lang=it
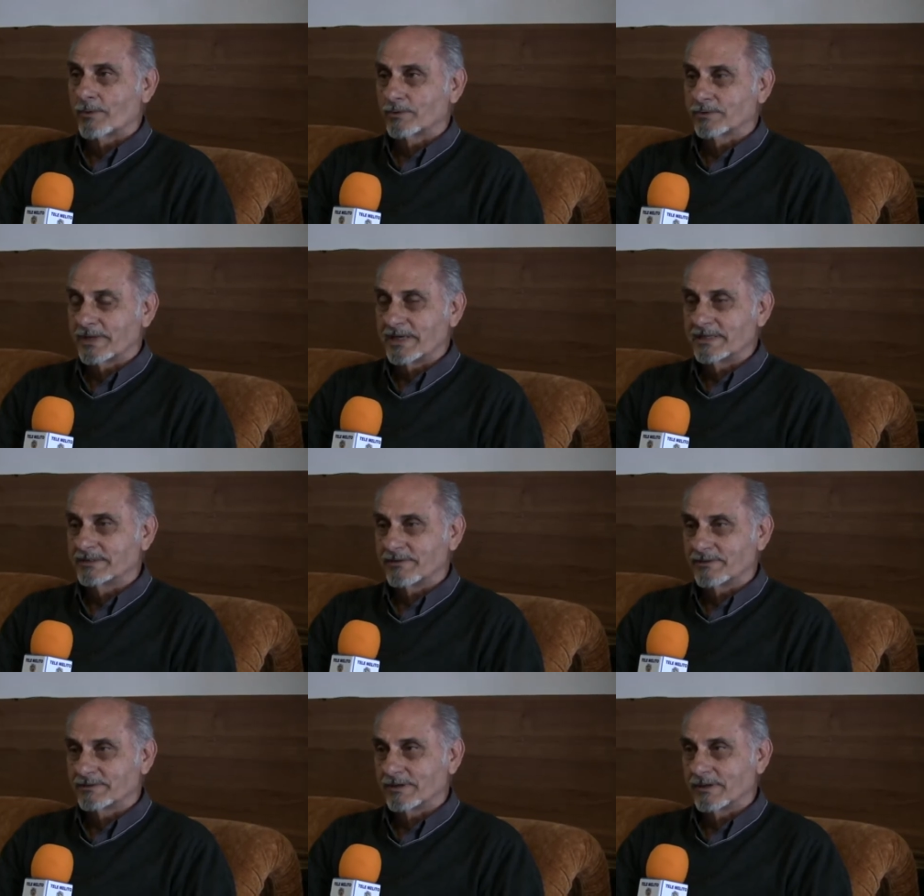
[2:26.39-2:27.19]

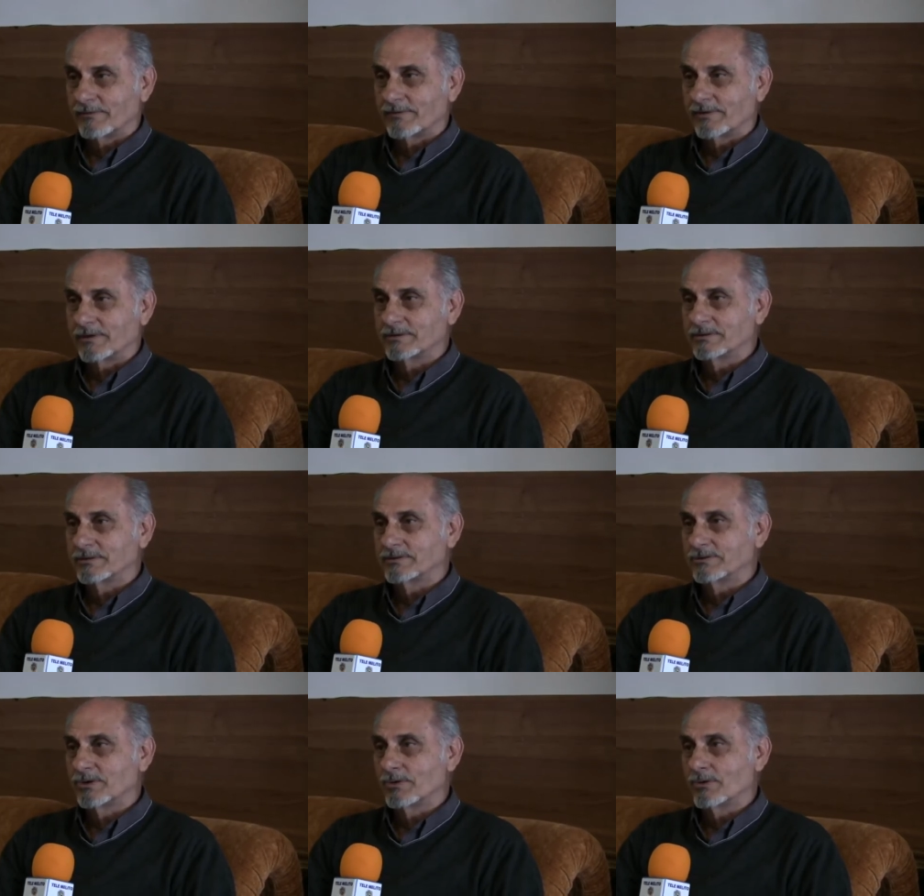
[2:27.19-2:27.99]
protesi verso la
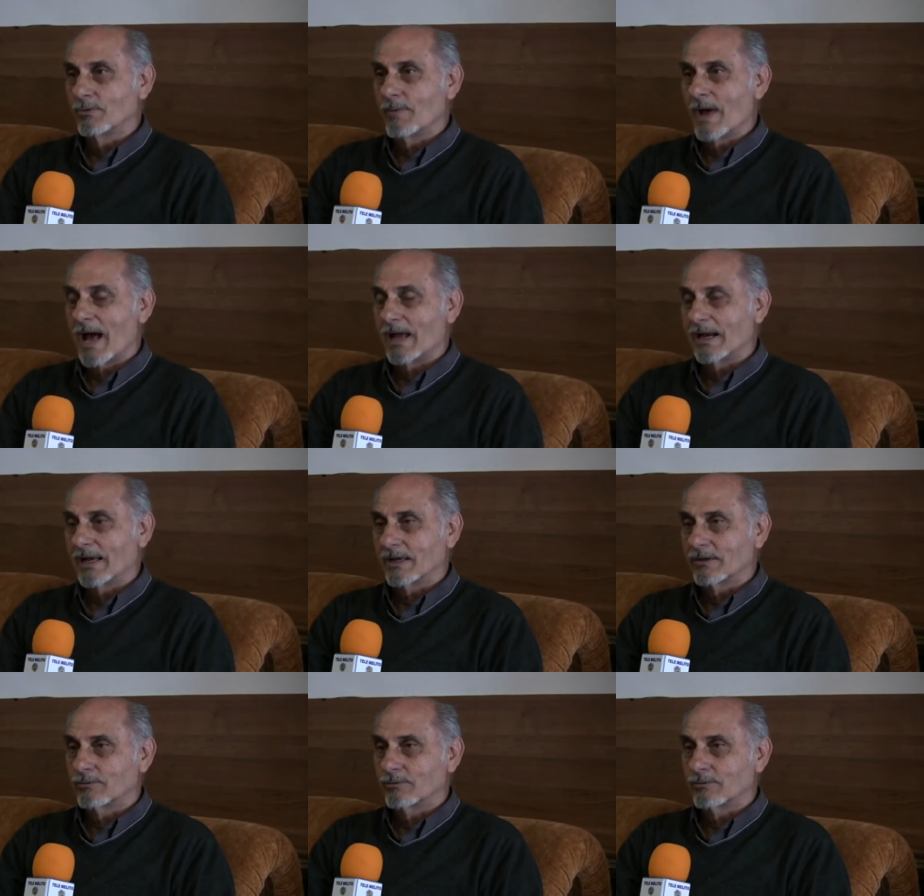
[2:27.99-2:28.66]
valorizzazione umana